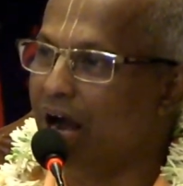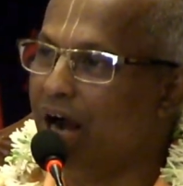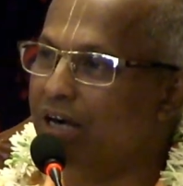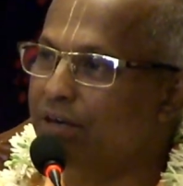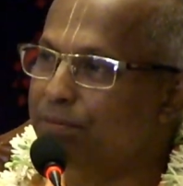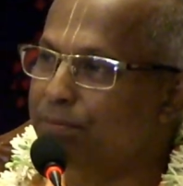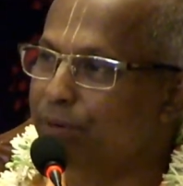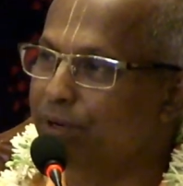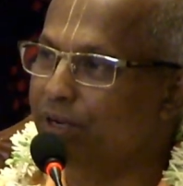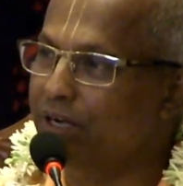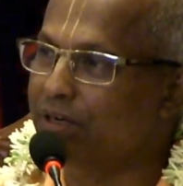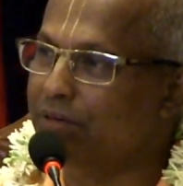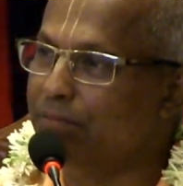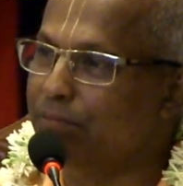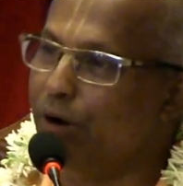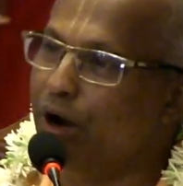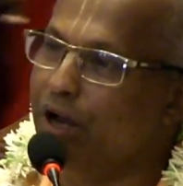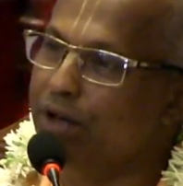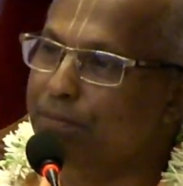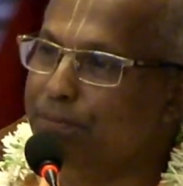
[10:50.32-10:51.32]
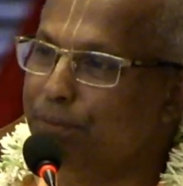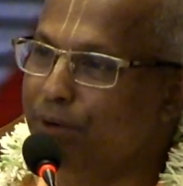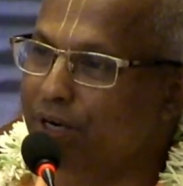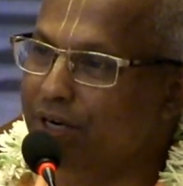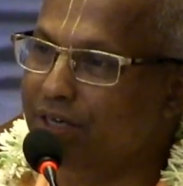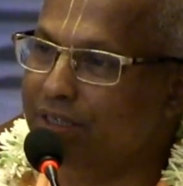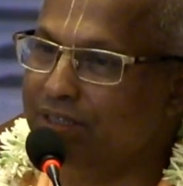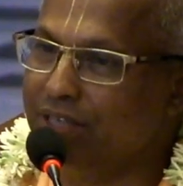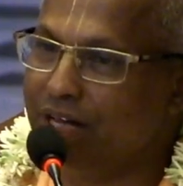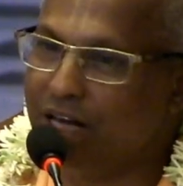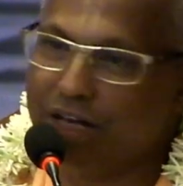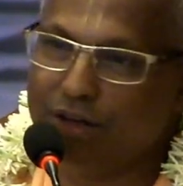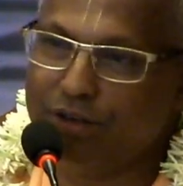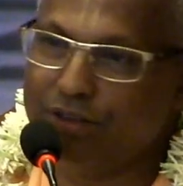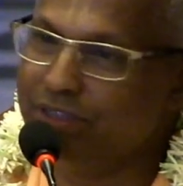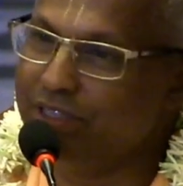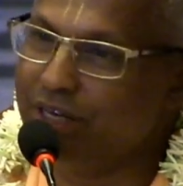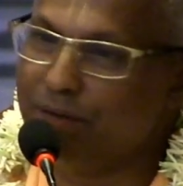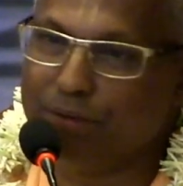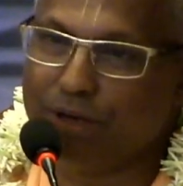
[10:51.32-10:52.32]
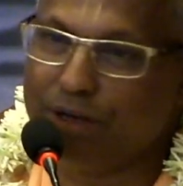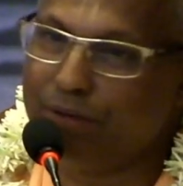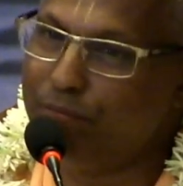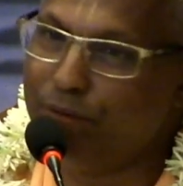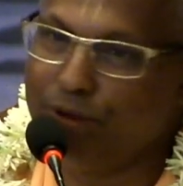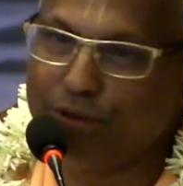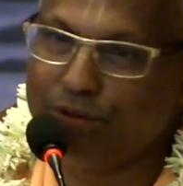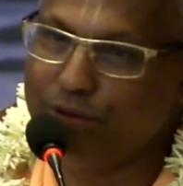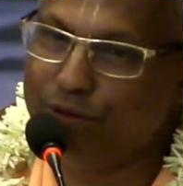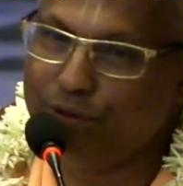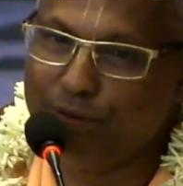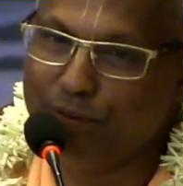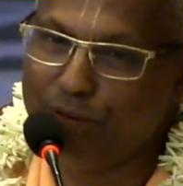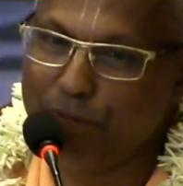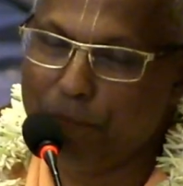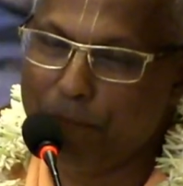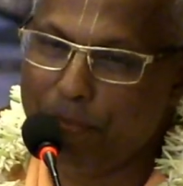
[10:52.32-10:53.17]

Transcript: গার্লফ্রেন্ড বয়ফ্রেন্ড তারা হচ্ছে আমার বন্ধু